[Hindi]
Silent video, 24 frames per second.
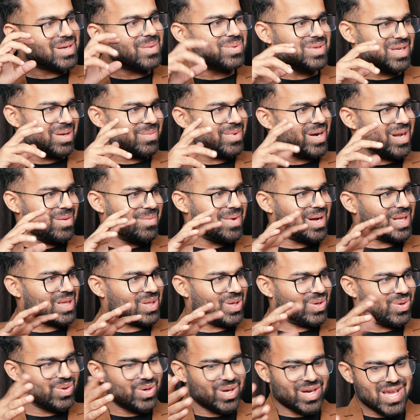सबसे बड़ी बात
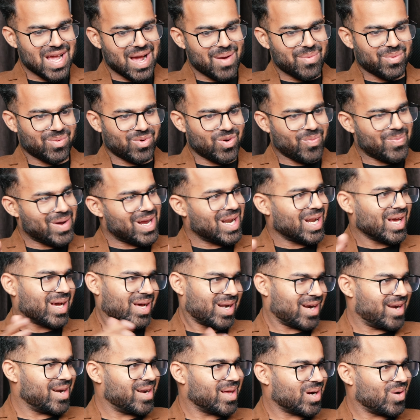ये होगी कि आपको पहले
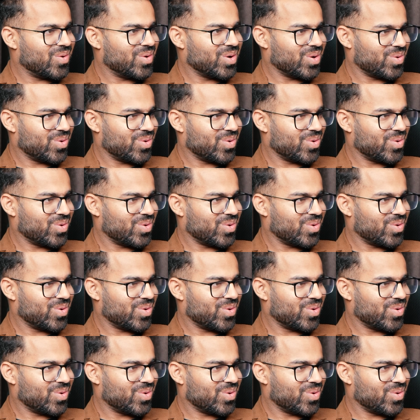करंट अकाउंट